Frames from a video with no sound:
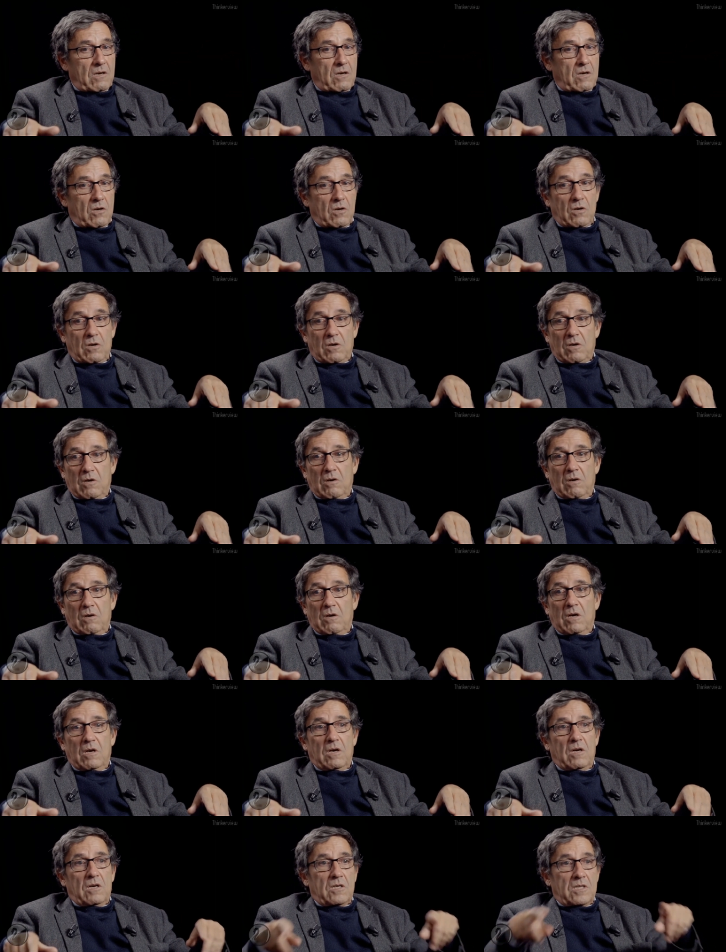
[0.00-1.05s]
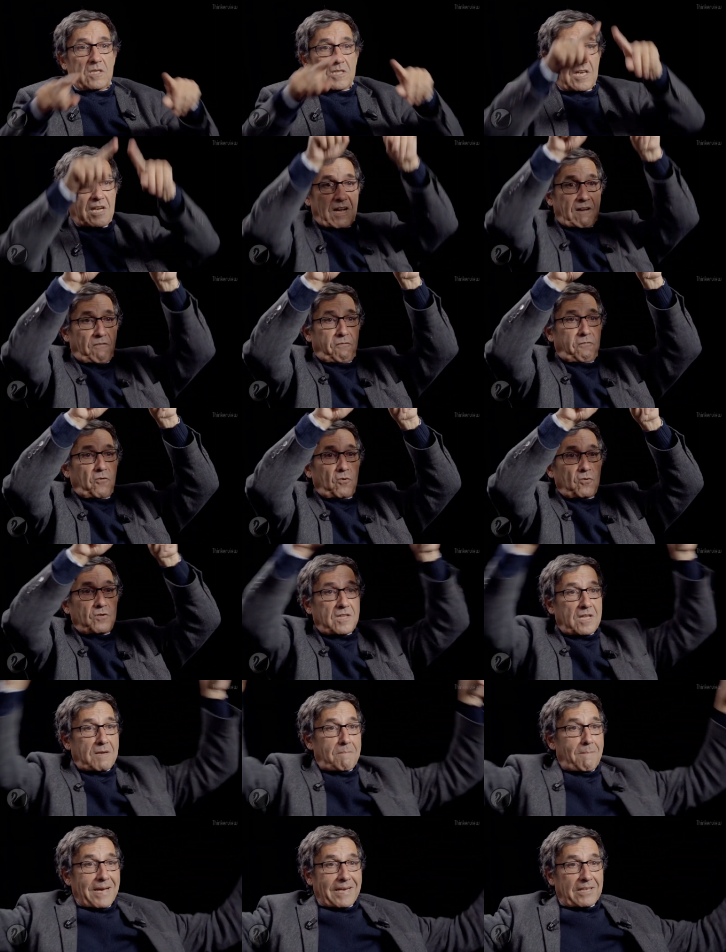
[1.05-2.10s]
euh, c'est la faute
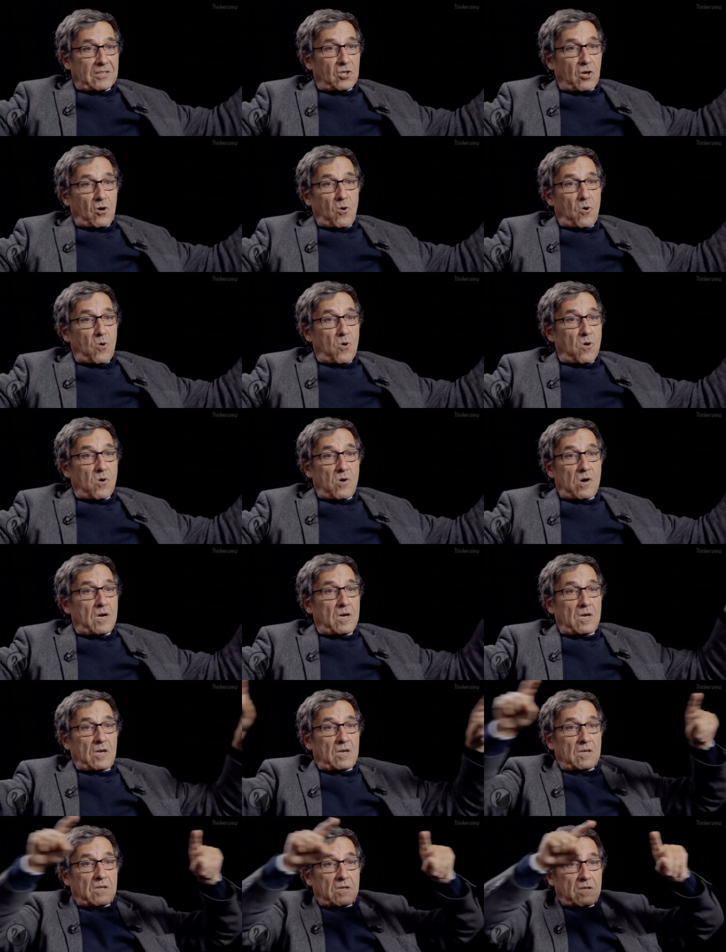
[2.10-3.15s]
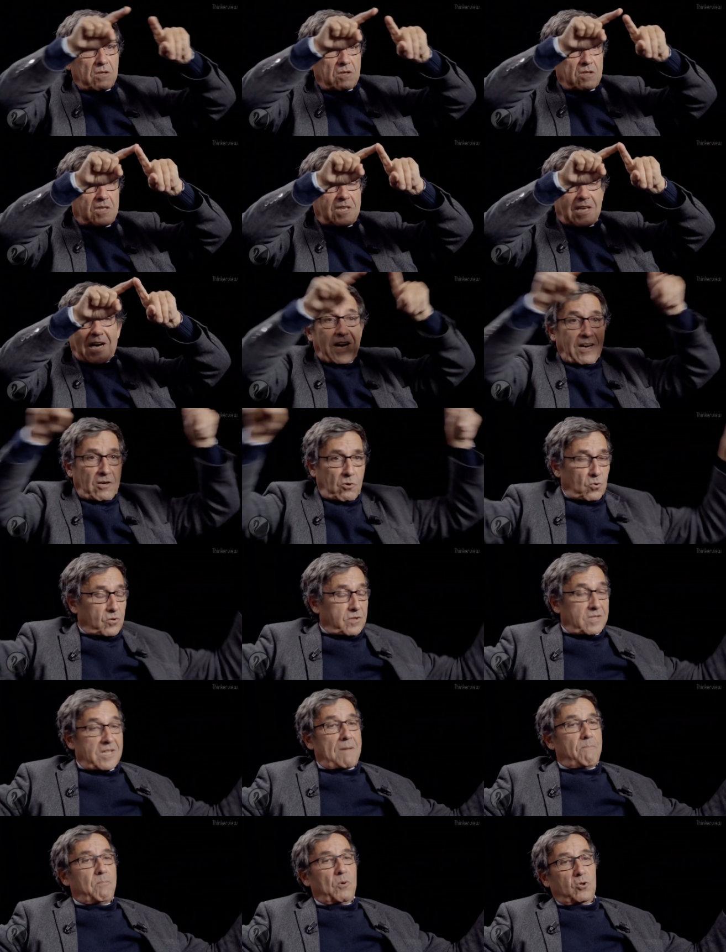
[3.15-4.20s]
des mecs d'en haut qui racontent
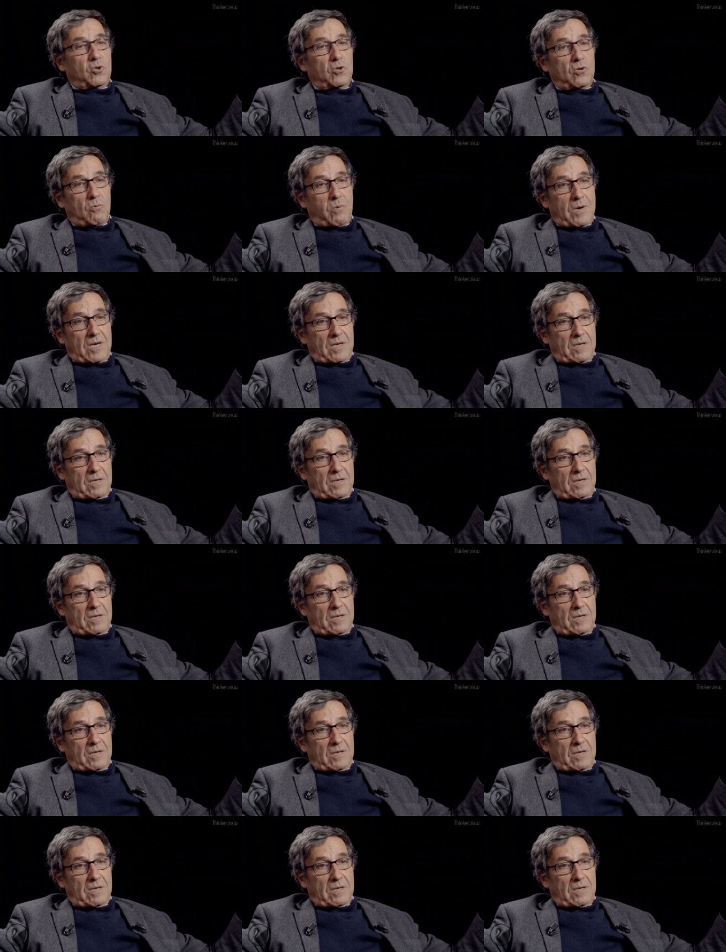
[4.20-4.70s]
n'importe quoi.